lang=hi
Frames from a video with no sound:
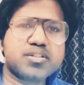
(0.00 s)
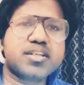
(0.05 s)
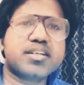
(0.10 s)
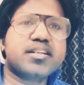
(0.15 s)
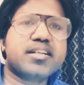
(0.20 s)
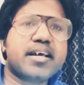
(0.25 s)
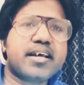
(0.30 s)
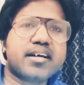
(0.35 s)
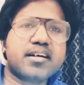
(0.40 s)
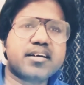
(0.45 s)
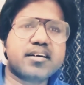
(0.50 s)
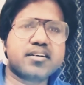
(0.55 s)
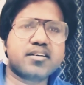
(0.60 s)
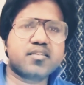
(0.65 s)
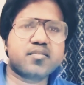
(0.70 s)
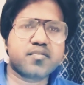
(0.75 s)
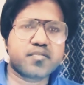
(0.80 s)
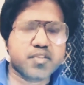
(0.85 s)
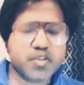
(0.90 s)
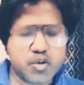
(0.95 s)
सकता है कट
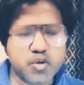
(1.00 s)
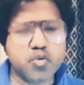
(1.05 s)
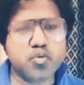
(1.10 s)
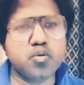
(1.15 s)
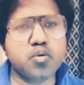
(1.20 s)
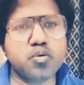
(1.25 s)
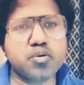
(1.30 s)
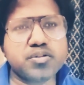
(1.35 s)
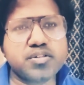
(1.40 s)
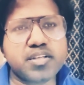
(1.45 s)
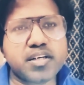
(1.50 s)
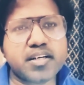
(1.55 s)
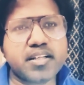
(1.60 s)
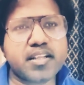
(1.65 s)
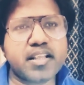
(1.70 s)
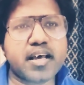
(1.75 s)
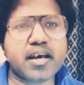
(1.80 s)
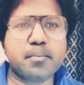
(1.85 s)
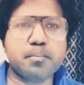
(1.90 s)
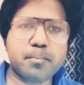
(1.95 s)
ऑफ क्यों हो
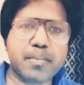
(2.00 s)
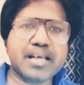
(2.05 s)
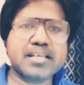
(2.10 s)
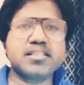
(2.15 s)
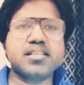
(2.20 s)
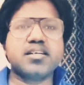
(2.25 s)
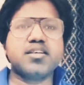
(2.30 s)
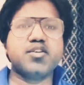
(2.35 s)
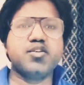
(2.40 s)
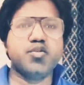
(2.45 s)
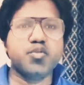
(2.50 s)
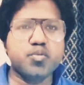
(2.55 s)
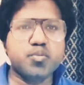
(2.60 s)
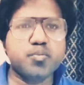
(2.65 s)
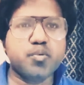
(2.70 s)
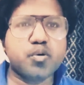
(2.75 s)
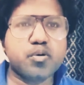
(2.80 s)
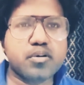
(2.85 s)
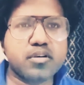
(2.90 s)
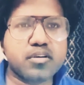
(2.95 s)
सकता है मैं ऐसा क्यों
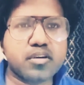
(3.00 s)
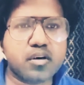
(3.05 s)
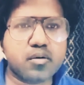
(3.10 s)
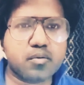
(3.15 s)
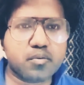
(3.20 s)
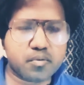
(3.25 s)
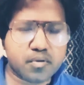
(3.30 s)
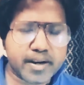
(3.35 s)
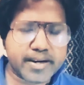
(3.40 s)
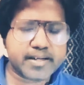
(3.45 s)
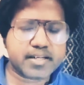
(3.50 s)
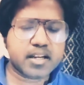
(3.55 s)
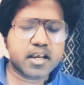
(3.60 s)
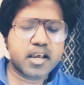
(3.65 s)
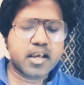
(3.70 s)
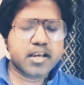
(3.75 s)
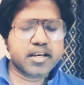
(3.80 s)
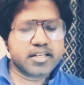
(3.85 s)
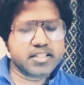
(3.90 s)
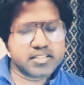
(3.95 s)
बोल रहा हूँ राइट
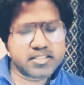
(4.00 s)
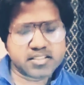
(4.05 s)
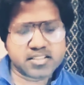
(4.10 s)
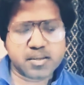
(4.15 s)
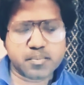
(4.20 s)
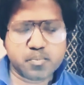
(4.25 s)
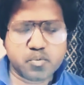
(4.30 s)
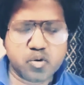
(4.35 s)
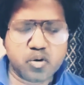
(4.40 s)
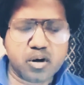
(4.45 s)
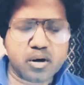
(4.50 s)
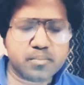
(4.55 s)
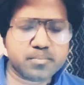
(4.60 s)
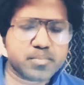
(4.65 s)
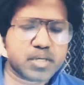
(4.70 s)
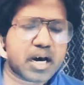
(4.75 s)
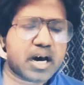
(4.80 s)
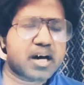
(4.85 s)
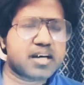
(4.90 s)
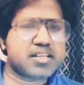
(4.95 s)
इन सब को हम
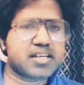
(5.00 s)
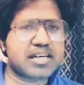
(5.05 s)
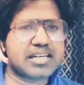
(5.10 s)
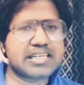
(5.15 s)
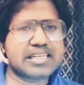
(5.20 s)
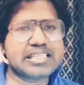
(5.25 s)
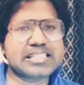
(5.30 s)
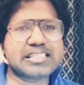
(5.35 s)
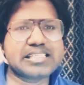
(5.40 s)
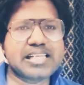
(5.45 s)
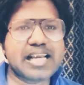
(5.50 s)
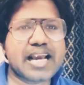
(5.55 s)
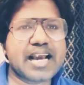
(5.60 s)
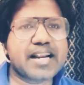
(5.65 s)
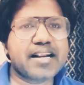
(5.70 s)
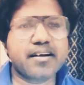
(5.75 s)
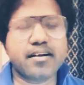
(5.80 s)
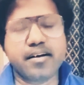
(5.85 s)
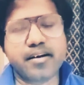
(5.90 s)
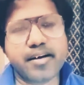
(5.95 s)
आज
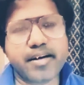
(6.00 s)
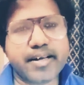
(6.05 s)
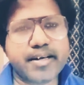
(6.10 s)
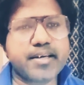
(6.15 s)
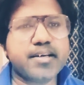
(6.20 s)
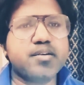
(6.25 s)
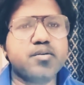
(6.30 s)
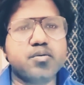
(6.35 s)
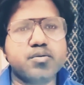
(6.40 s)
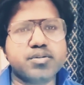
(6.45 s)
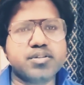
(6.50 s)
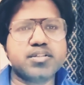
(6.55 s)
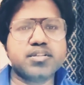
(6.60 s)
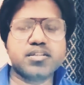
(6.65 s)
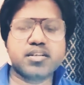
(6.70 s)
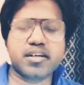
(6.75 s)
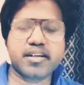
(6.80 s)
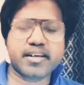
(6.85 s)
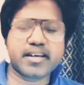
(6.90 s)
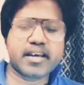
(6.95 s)
अंडरस्टैंड करने की कोशिश
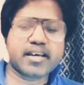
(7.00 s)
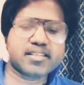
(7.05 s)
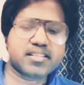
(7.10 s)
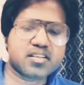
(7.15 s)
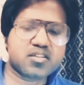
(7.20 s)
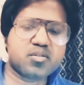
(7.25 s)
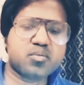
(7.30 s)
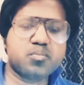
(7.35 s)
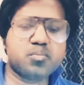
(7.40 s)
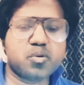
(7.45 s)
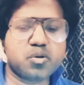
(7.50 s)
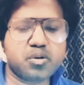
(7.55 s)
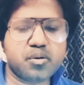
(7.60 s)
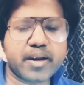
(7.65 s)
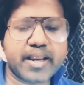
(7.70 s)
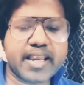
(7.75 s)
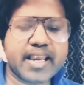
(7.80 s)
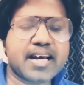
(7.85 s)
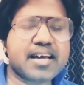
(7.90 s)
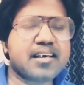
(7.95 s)
करेंगे ऐसे तुम
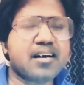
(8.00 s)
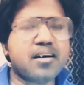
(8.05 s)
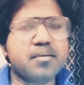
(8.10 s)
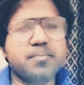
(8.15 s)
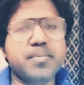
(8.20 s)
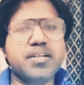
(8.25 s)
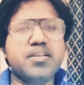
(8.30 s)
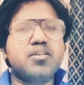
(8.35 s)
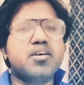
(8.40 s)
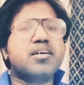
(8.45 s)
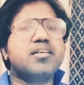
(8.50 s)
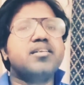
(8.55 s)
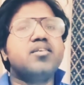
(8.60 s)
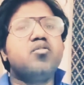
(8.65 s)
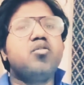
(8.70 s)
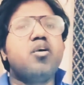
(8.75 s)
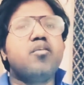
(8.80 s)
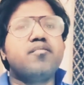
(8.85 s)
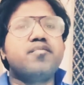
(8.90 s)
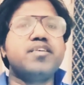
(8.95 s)
बोलोगे यार अभी तक
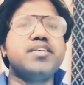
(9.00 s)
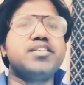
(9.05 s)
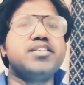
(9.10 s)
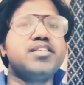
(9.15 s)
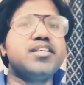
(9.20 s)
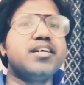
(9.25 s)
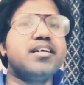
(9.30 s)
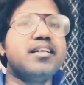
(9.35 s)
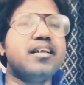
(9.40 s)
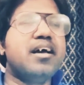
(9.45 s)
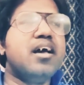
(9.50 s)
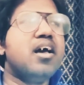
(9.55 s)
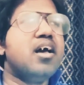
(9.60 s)
तो ऑफिशियल